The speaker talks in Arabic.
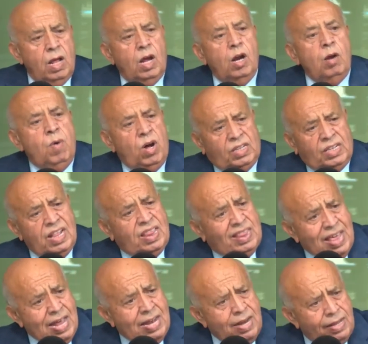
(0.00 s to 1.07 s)
المعطى
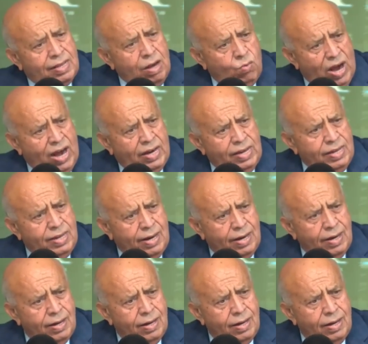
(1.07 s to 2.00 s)
الثاني تو حاليا